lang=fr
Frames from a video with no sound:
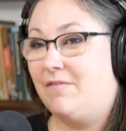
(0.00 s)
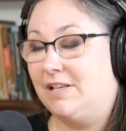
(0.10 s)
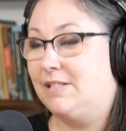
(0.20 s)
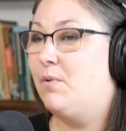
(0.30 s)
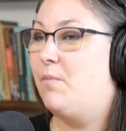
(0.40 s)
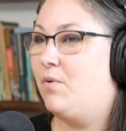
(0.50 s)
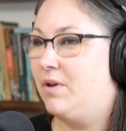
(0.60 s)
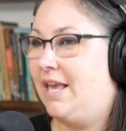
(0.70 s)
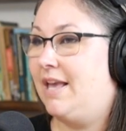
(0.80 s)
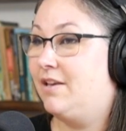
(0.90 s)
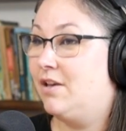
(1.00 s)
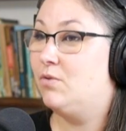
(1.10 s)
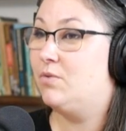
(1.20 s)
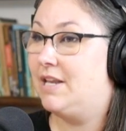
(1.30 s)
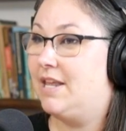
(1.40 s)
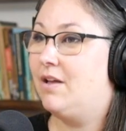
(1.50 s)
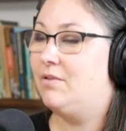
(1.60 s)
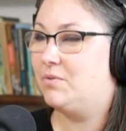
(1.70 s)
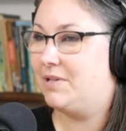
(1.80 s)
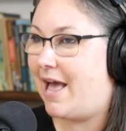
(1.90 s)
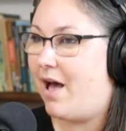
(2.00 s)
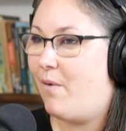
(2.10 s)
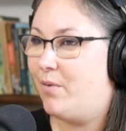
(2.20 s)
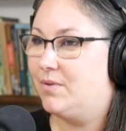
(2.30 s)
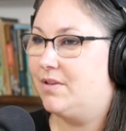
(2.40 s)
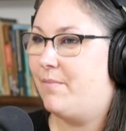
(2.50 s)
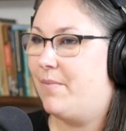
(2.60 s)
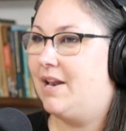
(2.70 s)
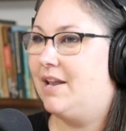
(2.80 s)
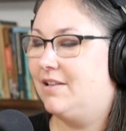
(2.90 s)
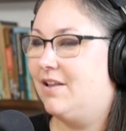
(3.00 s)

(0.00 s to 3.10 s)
fait que c'est pas pour rien hein, que nos clientes ont de la honte en parlant de